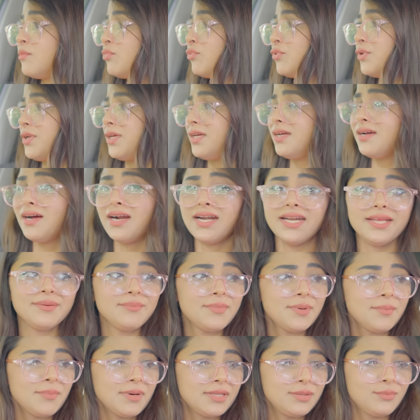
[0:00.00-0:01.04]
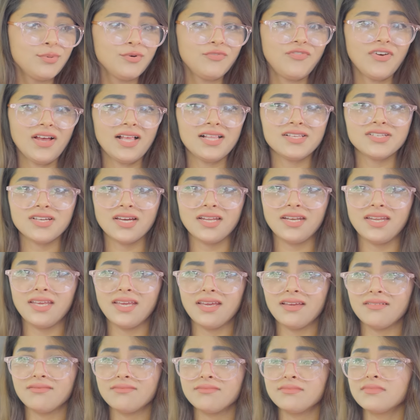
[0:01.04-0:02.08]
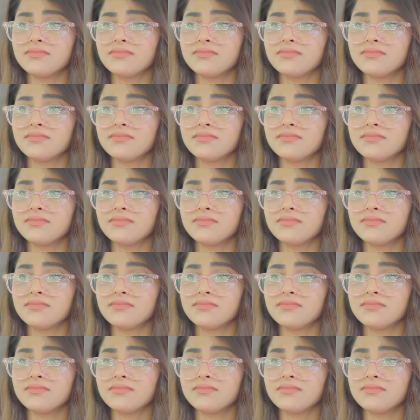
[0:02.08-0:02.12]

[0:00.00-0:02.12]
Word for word: पूरी गाड़ी में बदबू फैल जानी है